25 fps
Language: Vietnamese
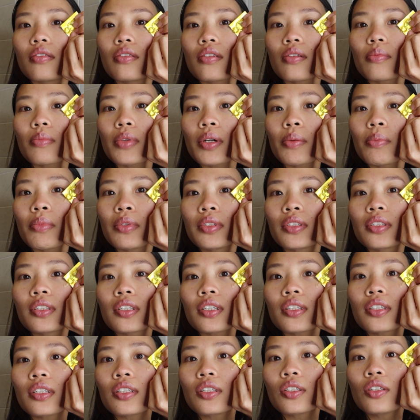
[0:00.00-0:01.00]
hôm nay mình
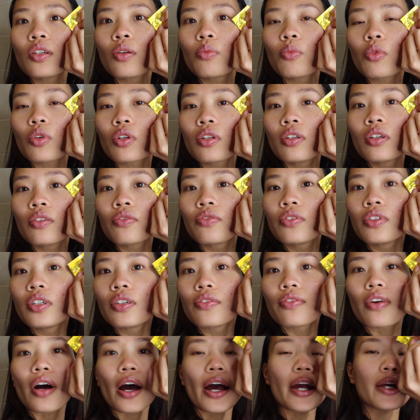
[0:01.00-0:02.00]
sẽ chỉ dùng một lượng vừa
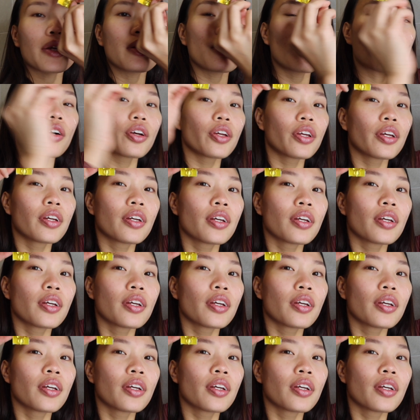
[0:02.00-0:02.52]
phải thôi